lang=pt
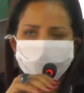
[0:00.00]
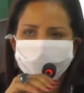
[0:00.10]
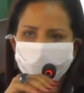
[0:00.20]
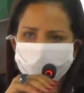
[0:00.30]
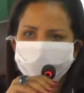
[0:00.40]

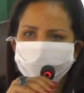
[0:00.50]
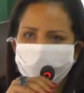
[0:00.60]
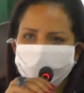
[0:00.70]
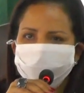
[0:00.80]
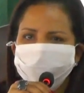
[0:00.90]
Todos
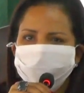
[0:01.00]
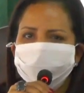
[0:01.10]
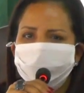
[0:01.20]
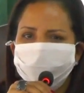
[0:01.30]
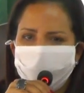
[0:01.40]
nós temos
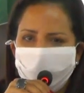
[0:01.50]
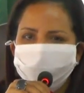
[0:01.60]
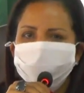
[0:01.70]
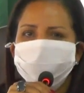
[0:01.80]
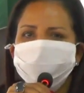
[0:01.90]
que cobrar
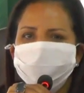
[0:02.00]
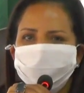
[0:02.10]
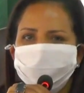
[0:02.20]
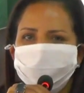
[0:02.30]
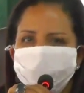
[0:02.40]
porque
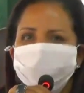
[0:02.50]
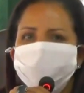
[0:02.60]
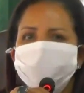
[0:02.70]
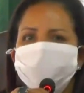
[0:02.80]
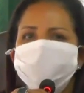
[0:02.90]
são vidas
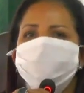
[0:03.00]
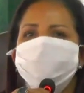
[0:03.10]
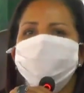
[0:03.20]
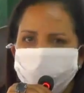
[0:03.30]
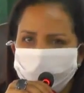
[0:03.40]
que estão em
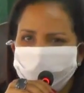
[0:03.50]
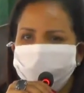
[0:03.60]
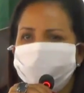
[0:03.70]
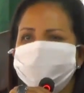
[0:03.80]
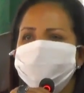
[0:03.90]
risco,
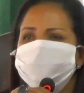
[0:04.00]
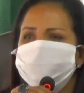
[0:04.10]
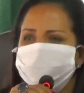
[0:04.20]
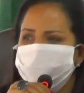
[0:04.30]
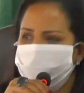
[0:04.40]
são
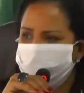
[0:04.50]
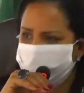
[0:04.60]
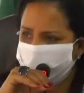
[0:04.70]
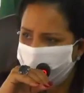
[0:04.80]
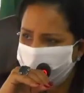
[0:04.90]
vidas que estão em
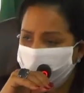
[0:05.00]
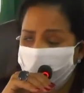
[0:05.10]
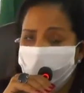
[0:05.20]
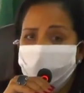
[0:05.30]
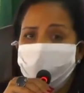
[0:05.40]
jogo.
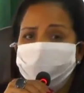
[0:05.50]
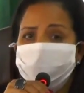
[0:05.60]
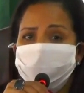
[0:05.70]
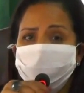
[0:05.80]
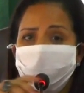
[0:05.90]
É
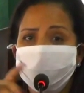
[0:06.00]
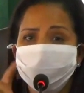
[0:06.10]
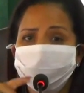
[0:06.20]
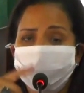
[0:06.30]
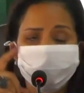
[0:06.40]
uma
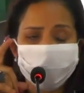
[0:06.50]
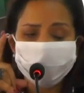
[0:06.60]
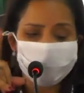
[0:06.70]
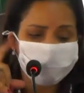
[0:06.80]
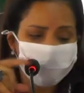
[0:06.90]
cidade, é uma,
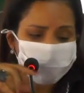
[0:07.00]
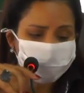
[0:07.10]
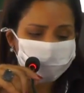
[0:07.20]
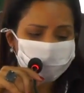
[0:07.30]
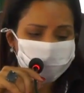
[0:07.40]
é uma
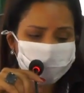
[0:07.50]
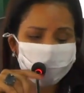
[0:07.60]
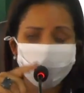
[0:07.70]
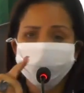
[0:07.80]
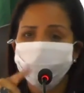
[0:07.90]

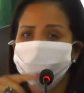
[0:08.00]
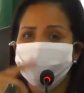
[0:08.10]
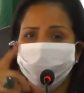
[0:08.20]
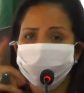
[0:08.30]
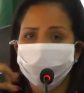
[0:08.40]
situação antes
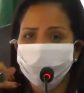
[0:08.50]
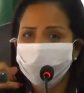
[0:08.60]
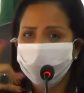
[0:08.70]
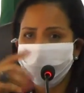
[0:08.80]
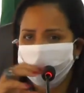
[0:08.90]
como
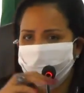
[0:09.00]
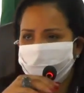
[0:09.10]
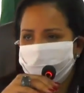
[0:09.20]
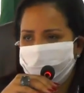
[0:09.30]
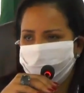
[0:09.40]
nunca
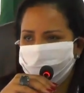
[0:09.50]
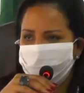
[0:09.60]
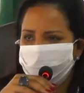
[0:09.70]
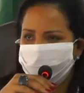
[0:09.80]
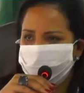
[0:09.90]

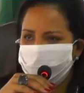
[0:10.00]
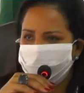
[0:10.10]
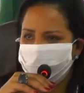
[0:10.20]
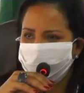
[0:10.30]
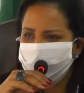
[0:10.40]
havia
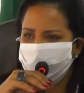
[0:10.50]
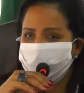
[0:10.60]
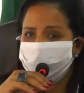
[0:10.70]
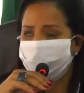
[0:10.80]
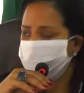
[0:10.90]
acontecido
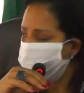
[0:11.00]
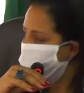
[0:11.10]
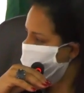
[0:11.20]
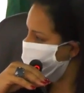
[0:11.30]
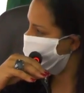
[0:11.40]
em todo o
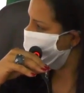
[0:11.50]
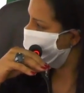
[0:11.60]
mundo